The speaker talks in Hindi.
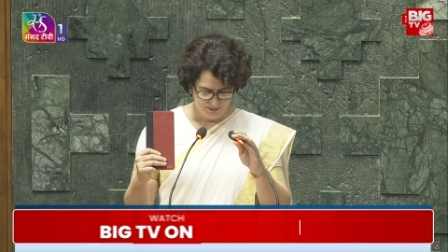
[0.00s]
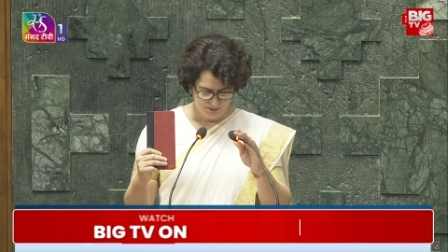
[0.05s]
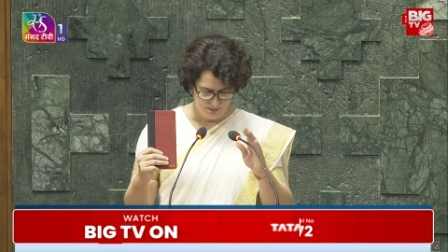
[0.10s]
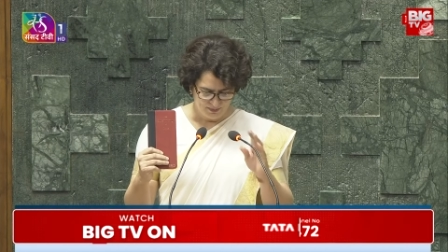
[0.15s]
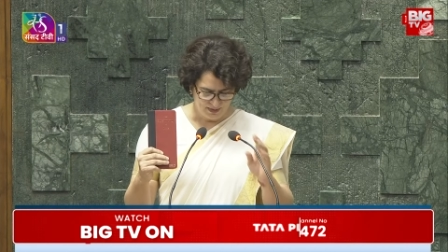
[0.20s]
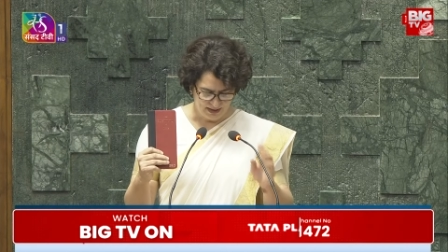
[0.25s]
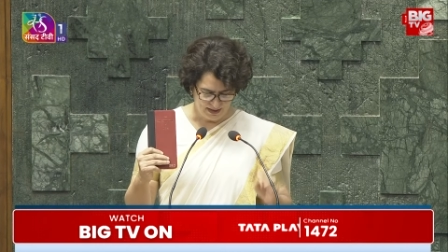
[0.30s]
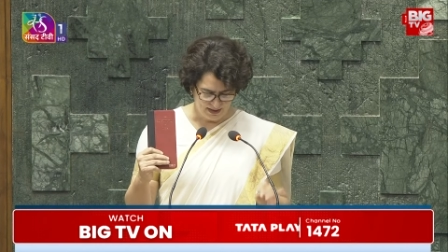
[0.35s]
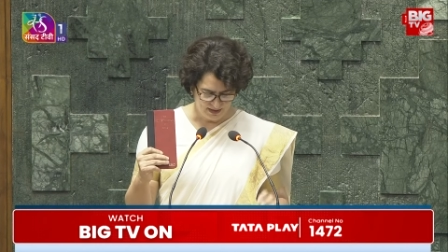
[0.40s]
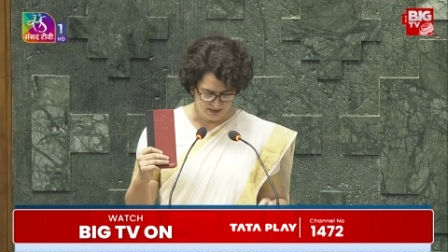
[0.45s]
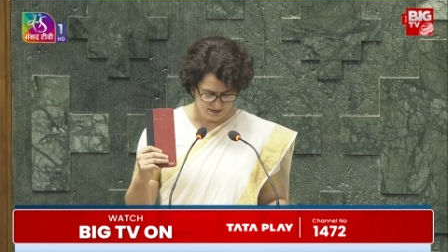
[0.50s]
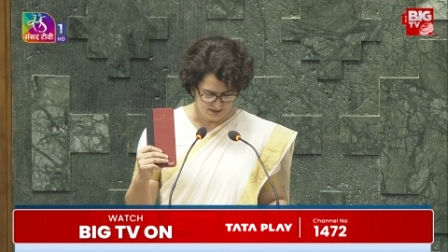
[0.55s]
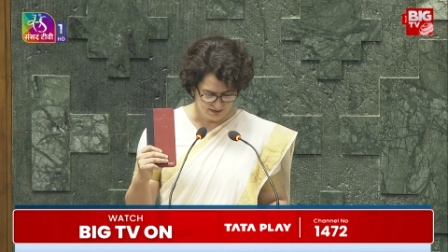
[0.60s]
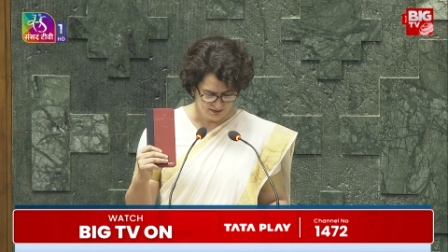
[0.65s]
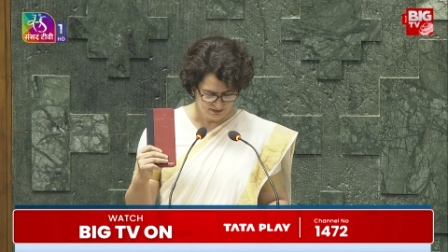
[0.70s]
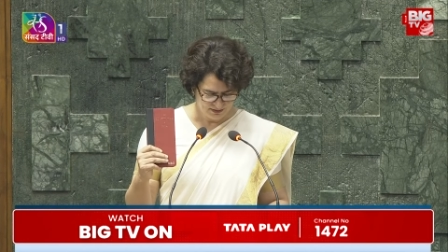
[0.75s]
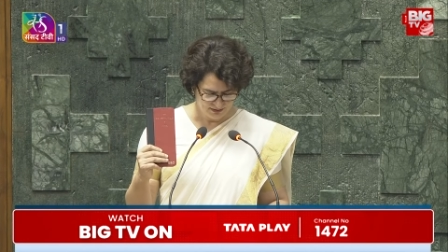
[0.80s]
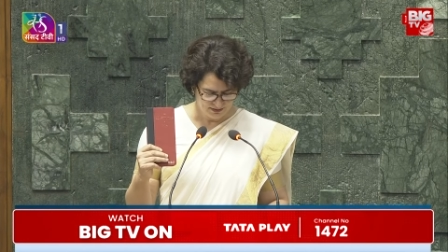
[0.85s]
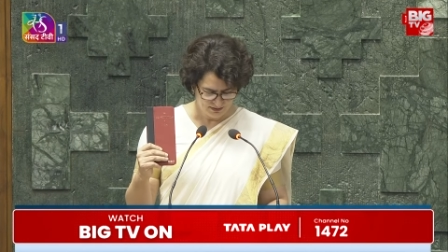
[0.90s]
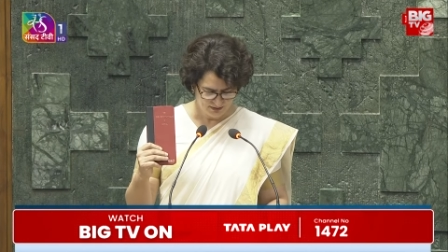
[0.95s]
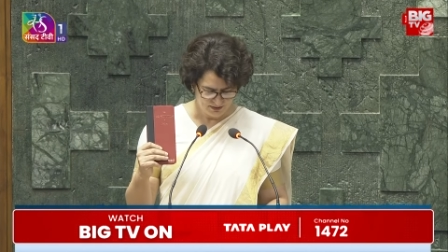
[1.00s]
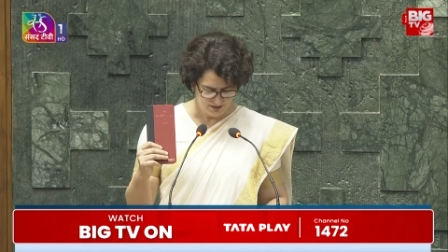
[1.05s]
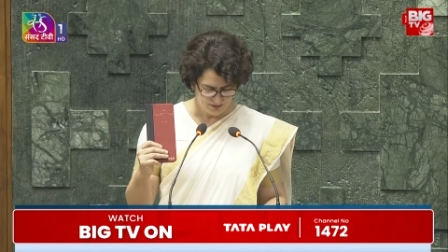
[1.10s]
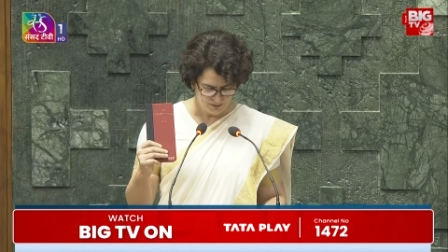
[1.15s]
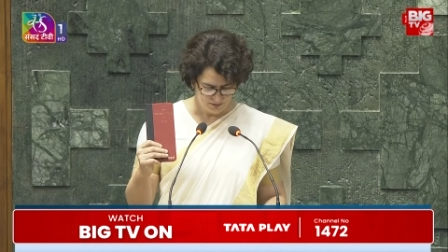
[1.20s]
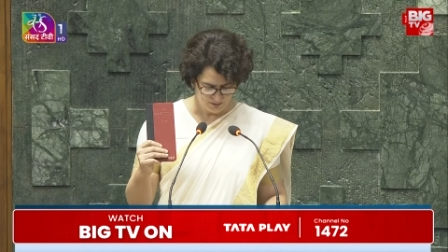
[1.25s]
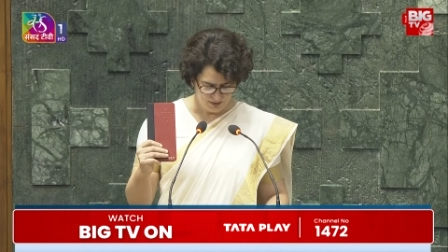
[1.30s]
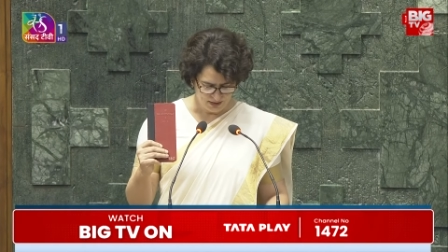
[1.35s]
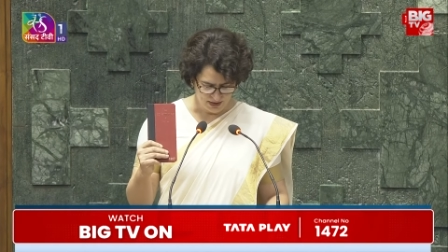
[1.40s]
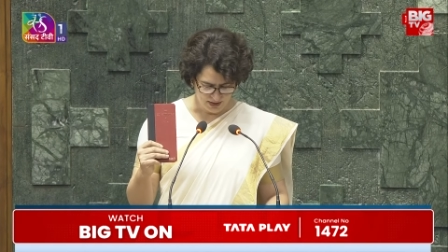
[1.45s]
मैं
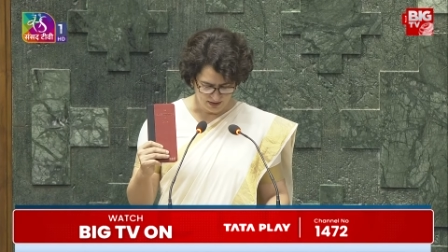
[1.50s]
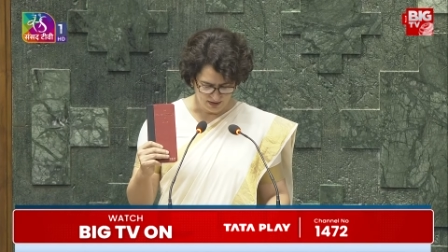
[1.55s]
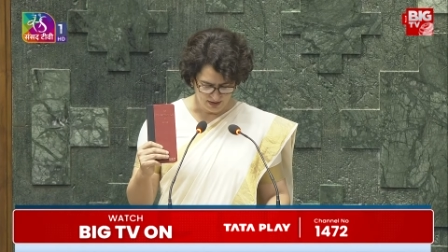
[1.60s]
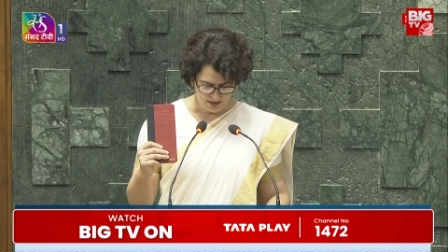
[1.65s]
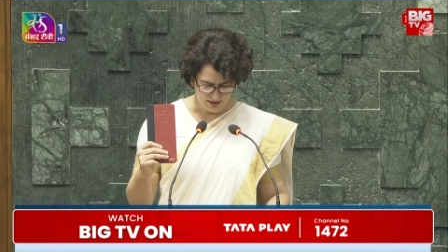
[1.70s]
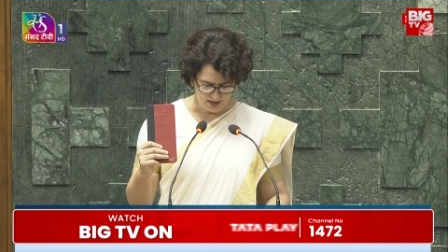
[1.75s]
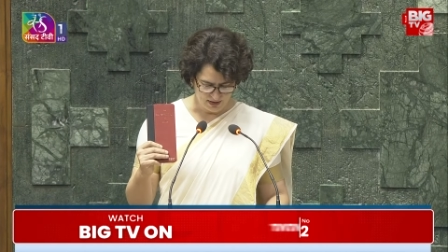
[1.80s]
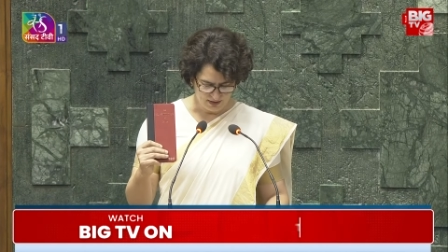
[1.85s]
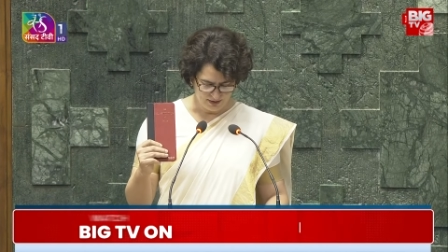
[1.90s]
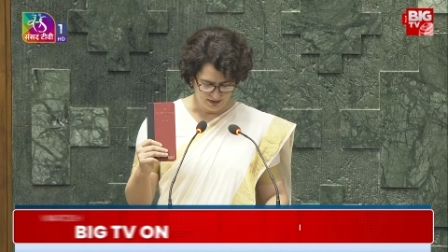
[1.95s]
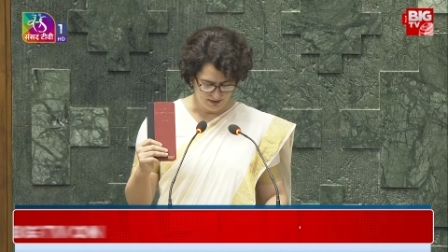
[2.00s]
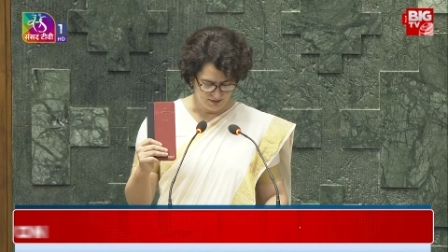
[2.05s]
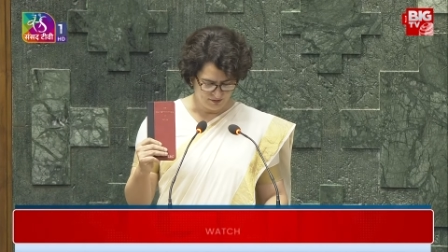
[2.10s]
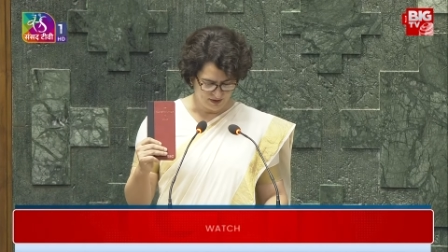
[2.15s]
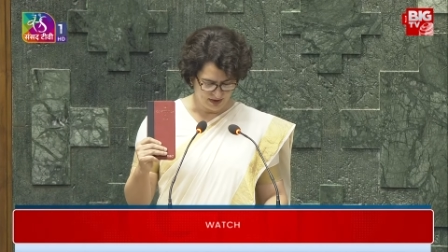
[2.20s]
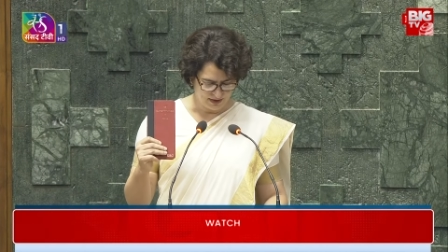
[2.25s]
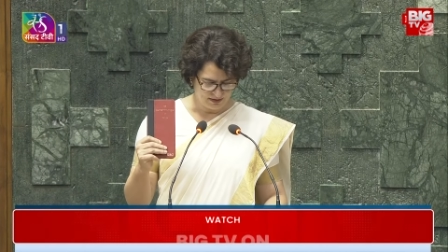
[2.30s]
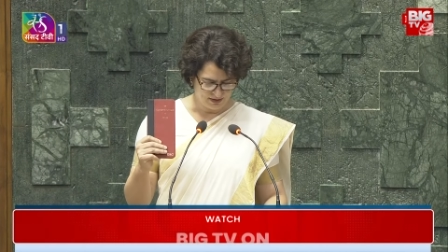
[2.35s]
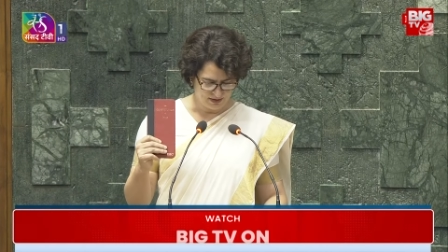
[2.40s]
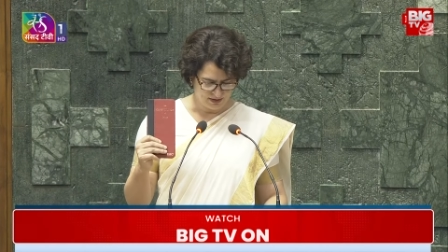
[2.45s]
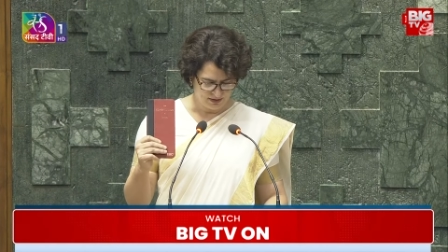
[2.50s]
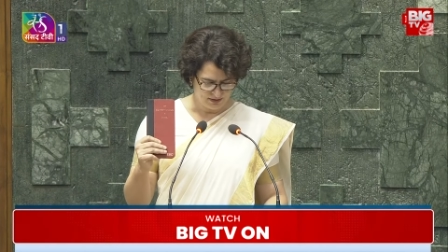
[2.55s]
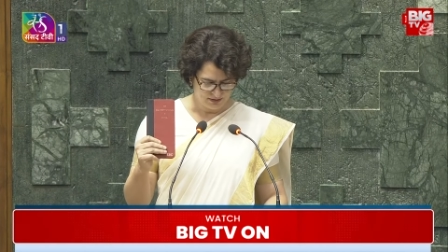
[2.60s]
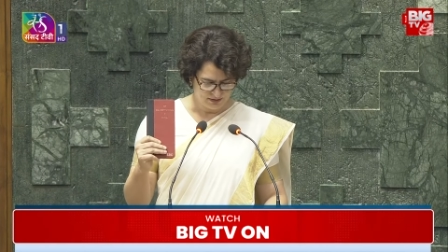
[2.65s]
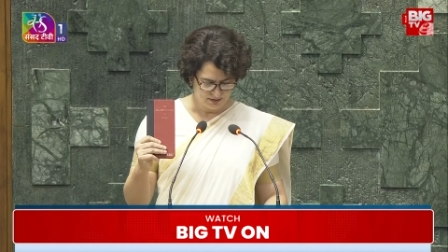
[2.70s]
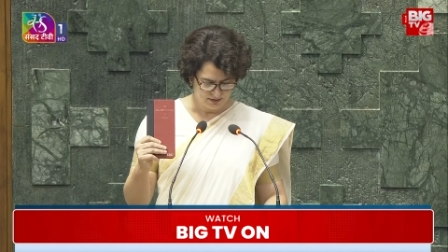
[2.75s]
प्रियंका गांधी वाड्रा